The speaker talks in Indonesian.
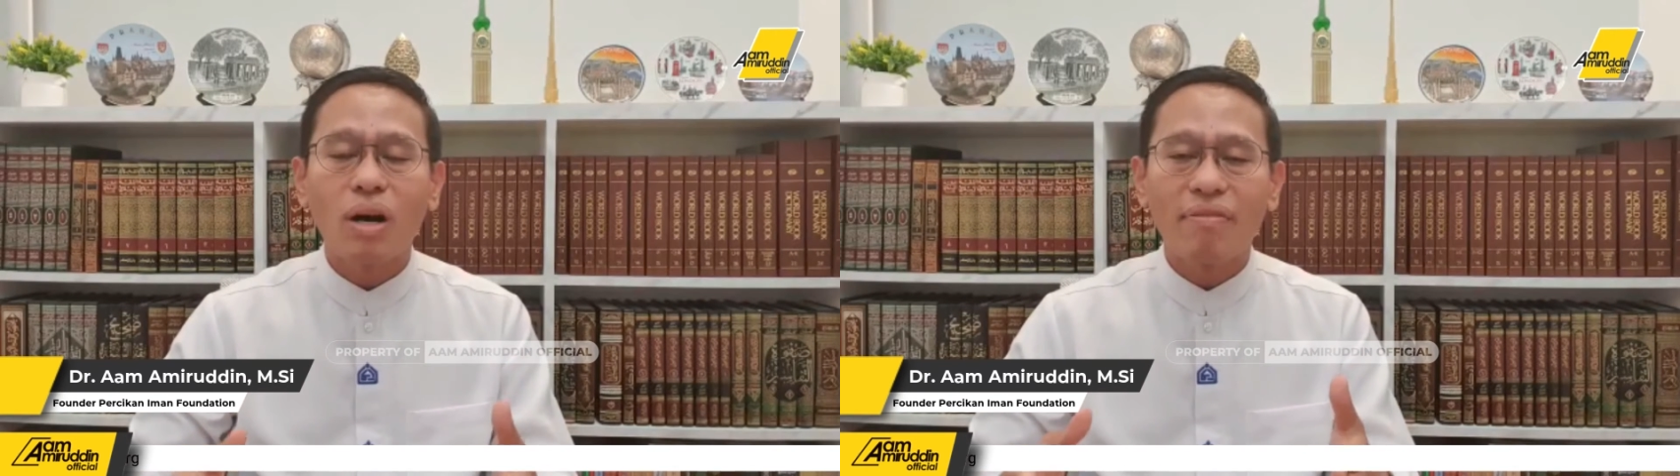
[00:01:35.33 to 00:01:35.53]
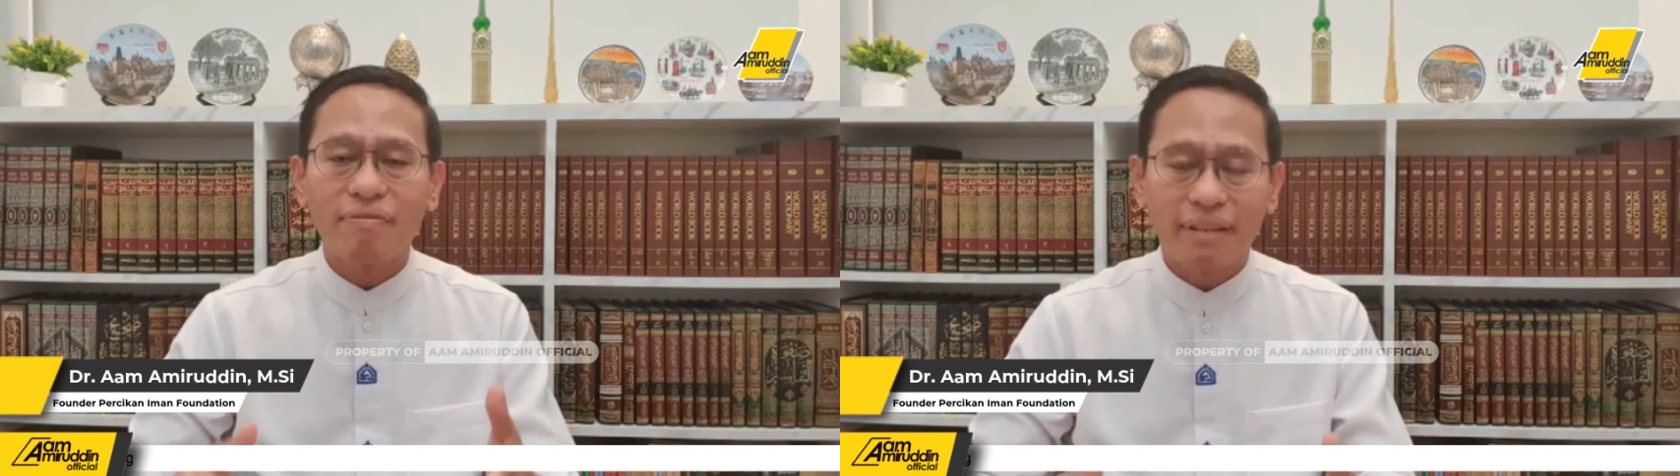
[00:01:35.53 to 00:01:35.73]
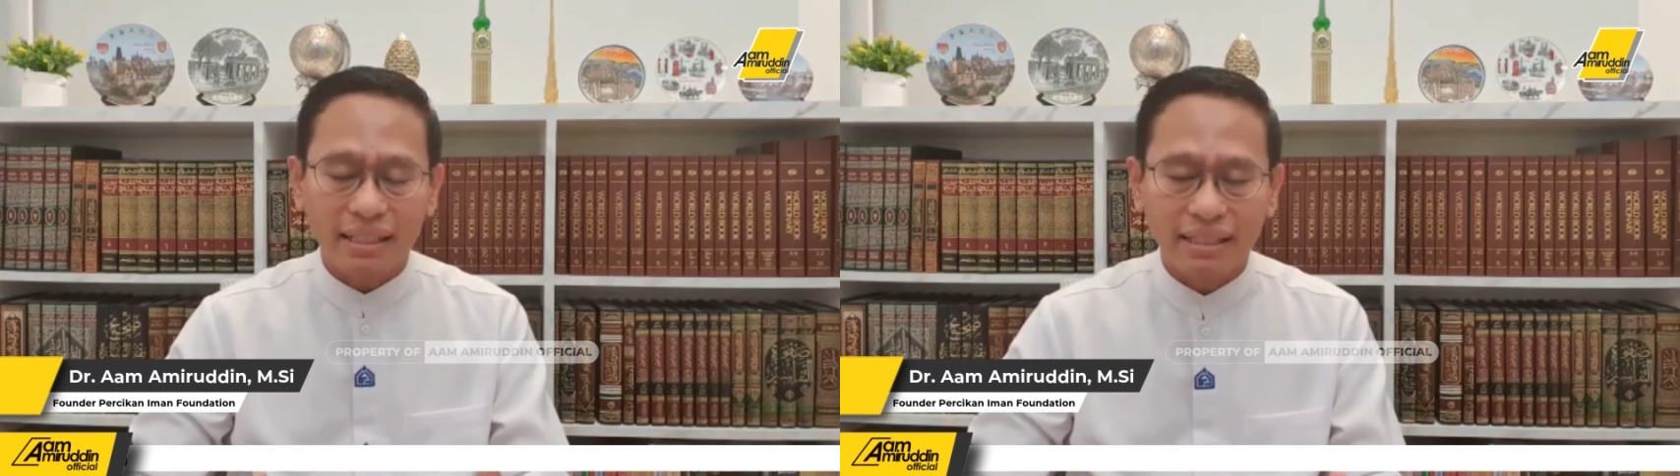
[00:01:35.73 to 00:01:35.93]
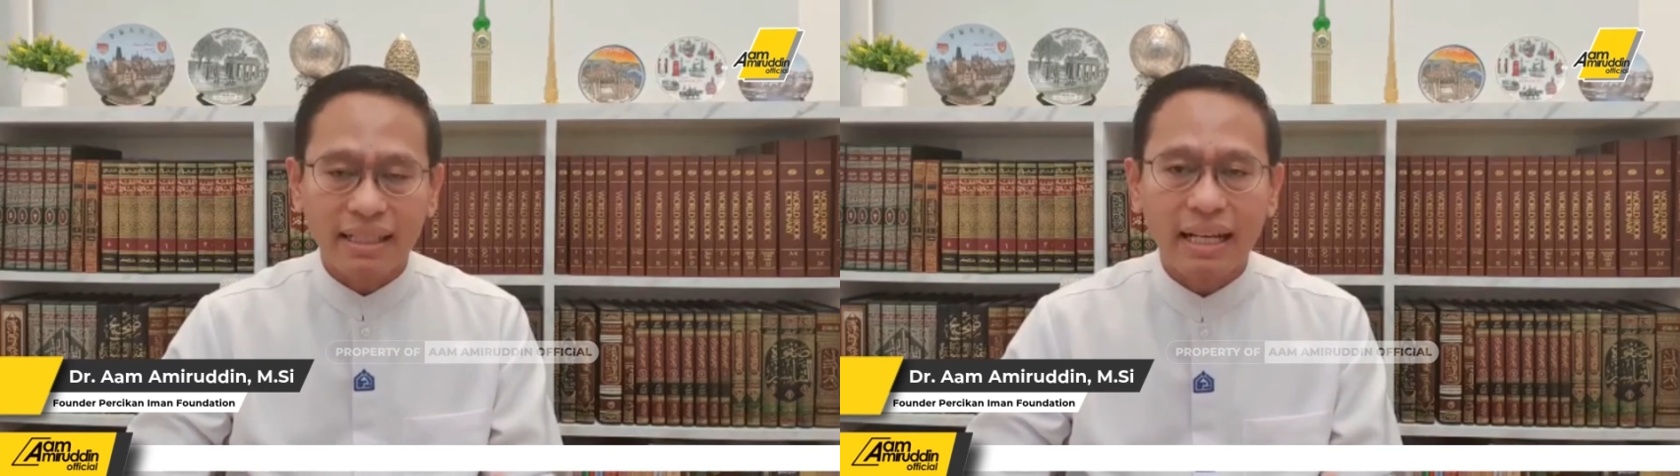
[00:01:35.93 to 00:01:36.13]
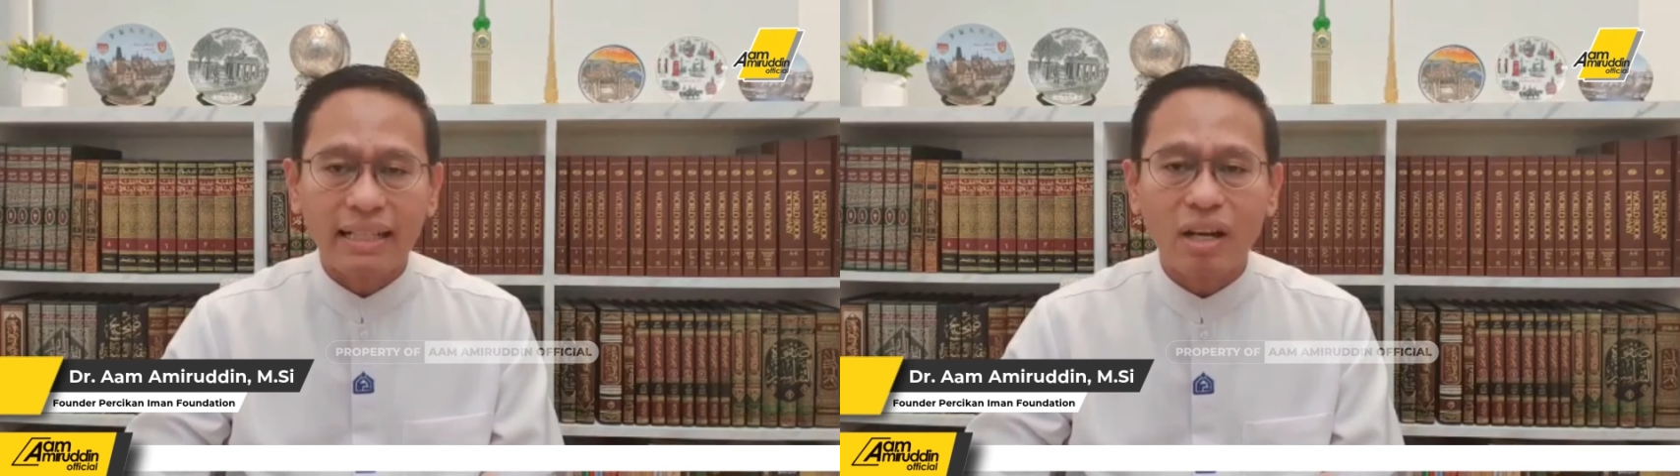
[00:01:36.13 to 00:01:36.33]
wafat
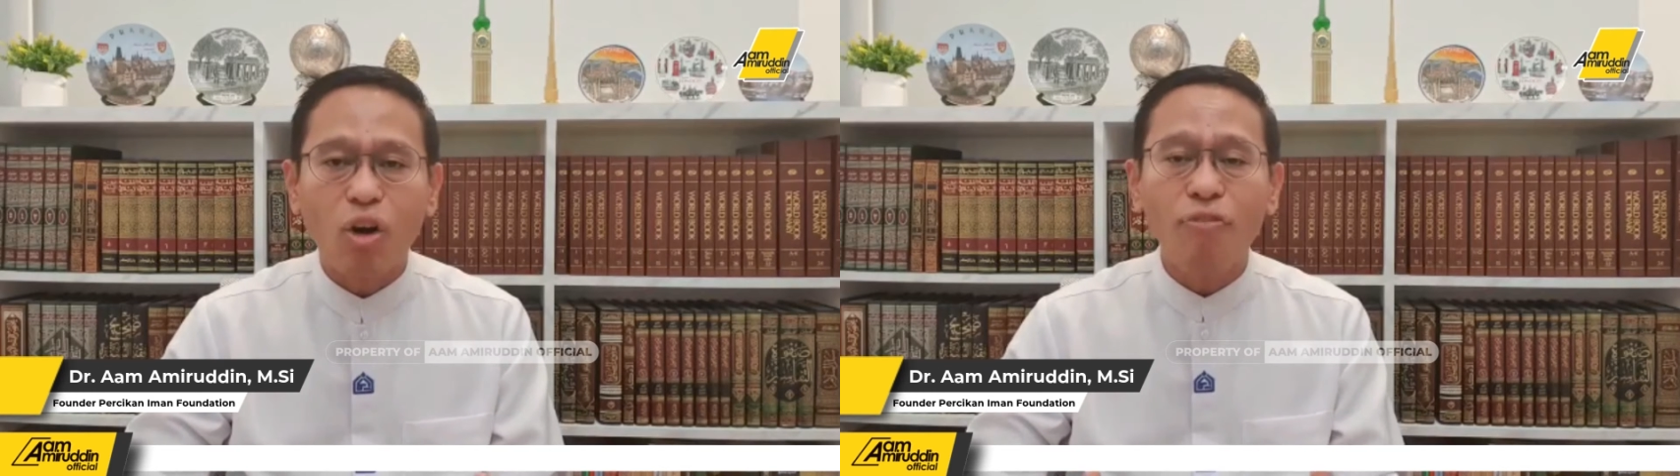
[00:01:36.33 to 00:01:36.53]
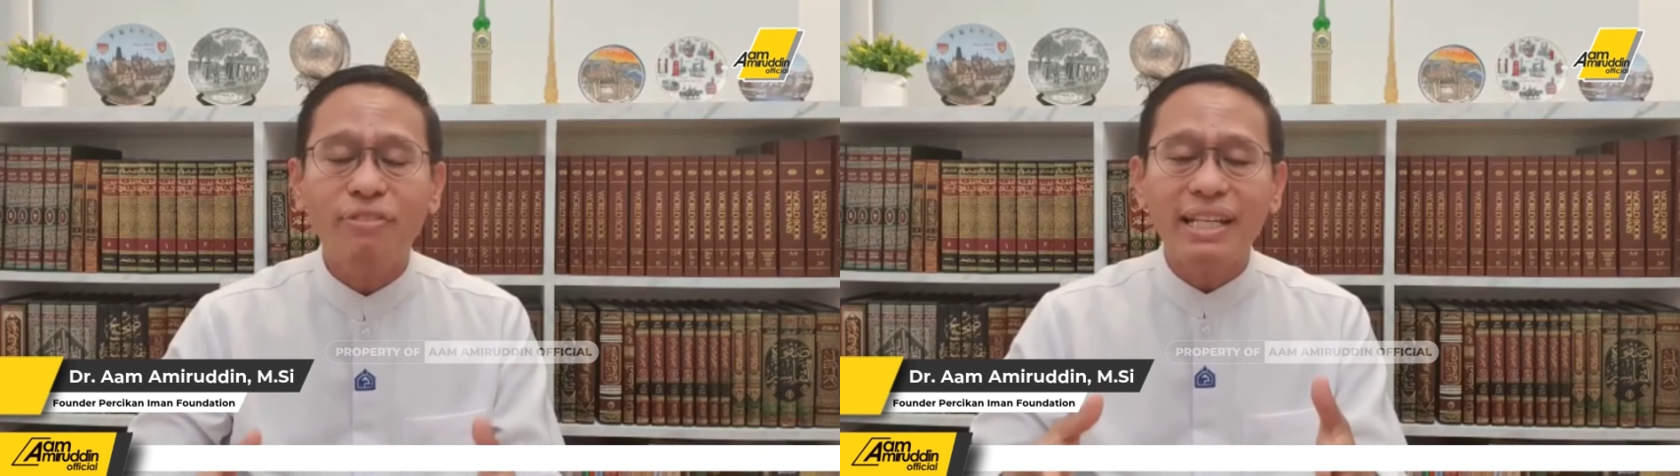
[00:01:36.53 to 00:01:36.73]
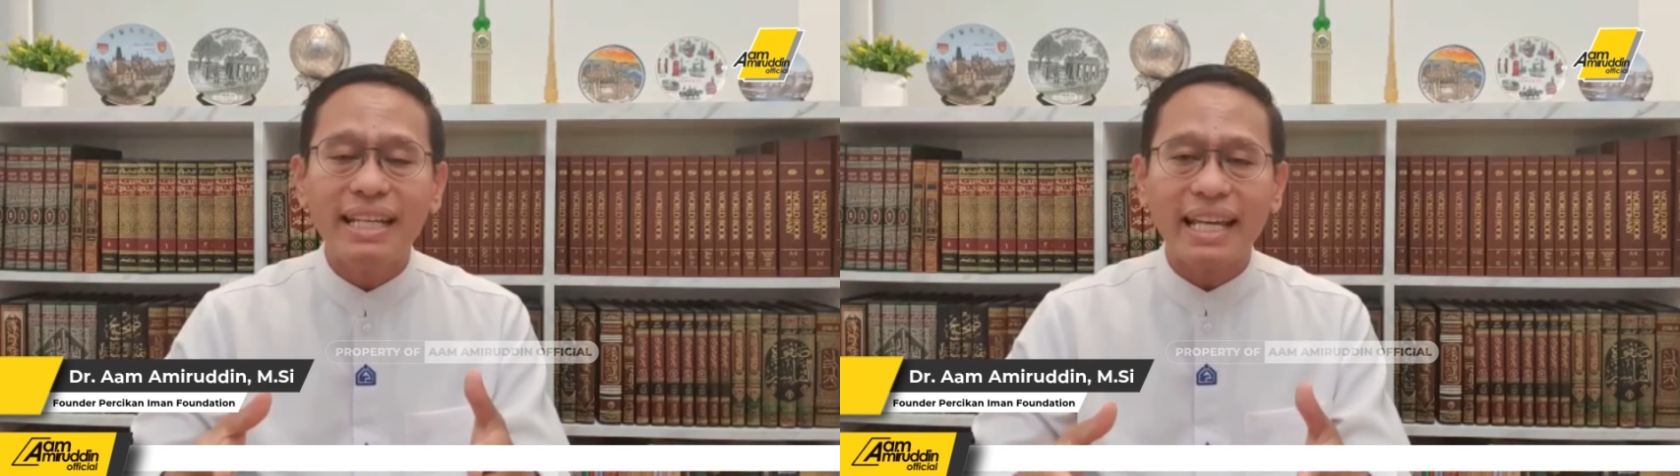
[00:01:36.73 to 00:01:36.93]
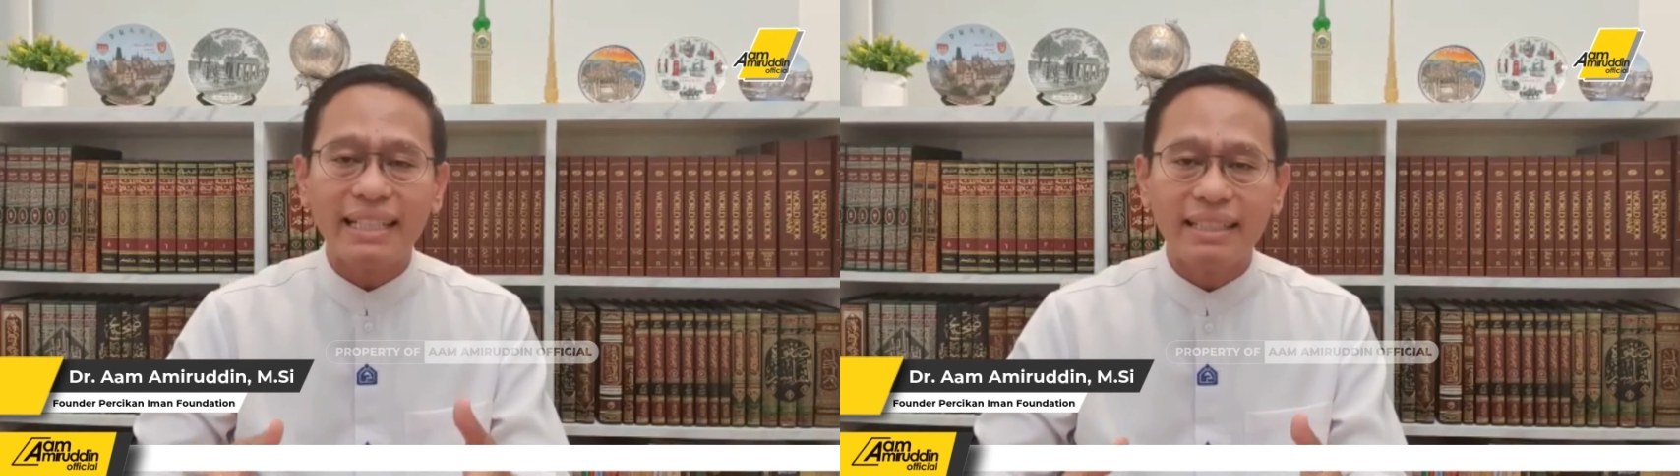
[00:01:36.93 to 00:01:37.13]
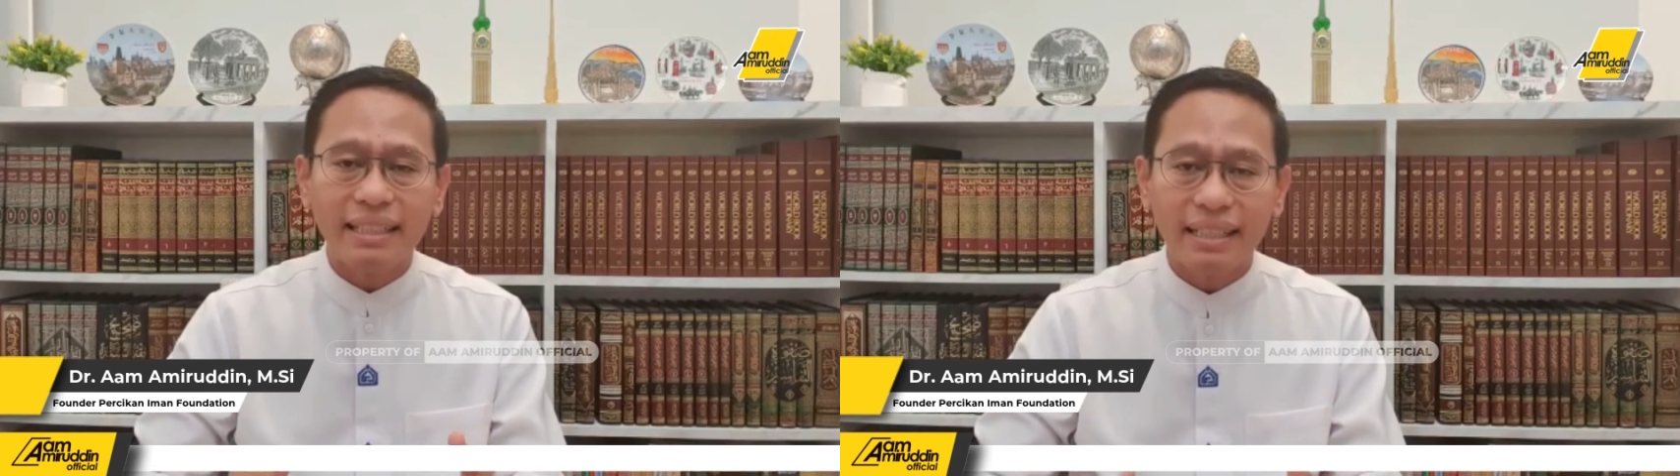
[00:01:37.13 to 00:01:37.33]
karena
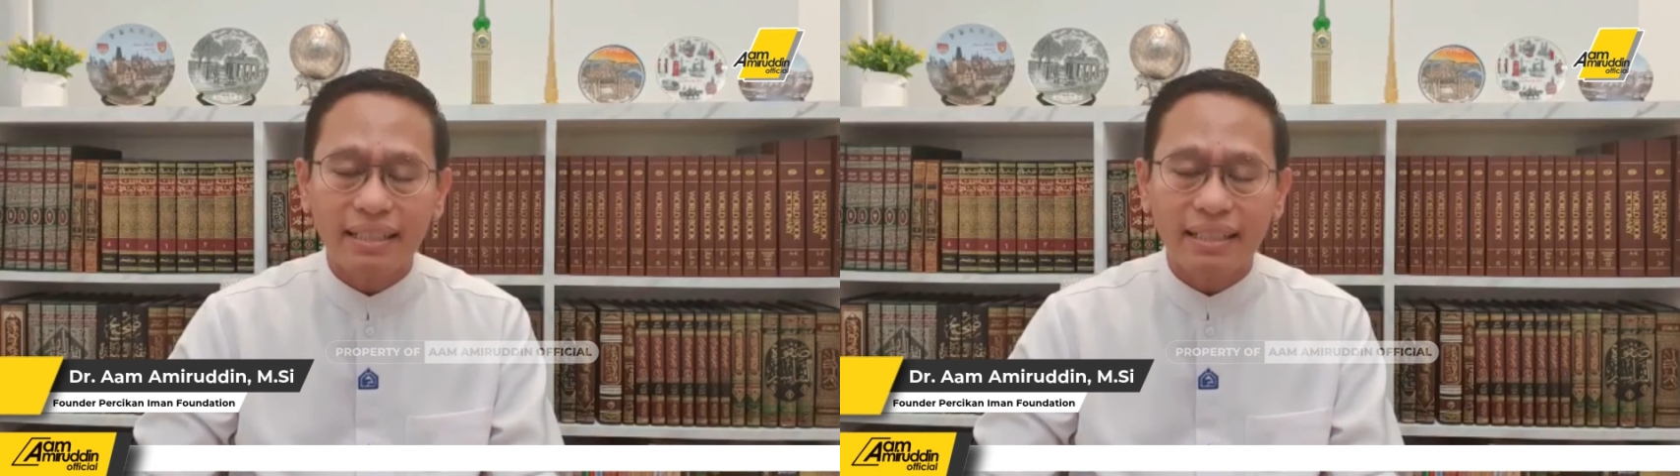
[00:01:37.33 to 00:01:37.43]
COVID-19